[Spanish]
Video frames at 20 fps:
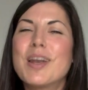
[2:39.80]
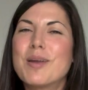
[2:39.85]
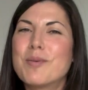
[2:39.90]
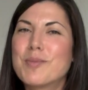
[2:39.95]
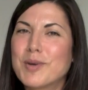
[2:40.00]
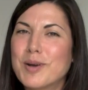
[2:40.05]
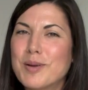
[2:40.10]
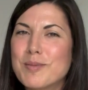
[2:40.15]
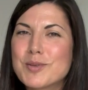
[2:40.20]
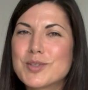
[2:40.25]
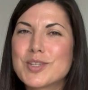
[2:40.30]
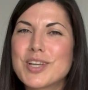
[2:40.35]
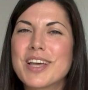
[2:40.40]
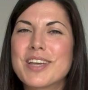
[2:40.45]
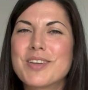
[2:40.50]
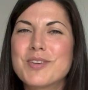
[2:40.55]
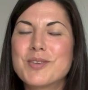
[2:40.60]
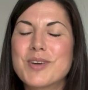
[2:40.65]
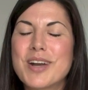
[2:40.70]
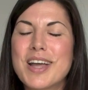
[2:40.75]
le ponemos
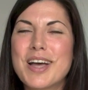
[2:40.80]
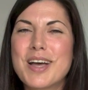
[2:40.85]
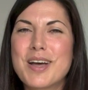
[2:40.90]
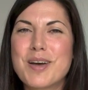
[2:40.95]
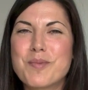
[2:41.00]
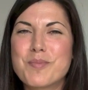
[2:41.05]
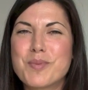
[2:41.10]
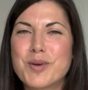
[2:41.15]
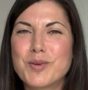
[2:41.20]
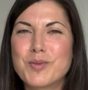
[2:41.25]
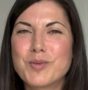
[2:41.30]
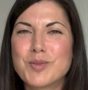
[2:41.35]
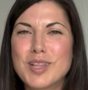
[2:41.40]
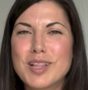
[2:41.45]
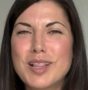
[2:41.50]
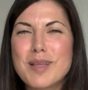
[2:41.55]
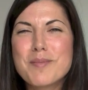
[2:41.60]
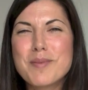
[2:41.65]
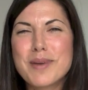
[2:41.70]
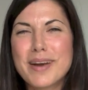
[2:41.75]
ahí una
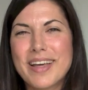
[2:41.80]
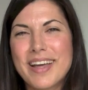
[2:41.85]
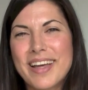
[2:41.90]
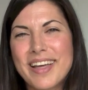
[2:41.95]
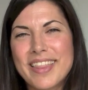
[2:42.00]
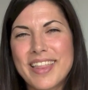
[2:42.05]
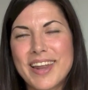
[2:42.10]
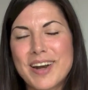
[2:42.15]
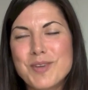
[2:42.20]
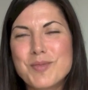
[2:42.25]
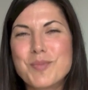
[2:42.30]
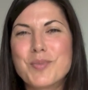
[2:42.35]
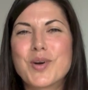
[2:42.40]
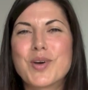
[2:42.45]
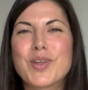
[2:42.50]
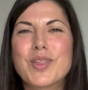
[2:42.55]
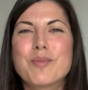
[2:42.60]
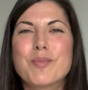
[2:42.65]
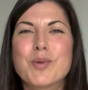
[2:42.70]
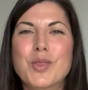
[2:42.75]
preguntita para darle un
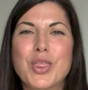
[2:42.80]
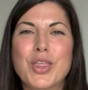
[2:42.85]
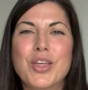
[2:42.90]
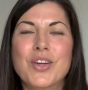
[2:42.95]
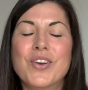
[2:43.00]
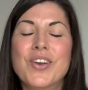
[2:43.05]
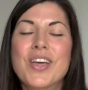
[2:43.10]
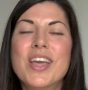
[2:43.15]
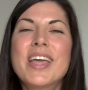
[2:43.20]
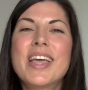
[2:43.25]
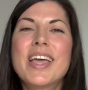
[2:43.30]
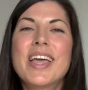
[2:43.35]
poco de emoción.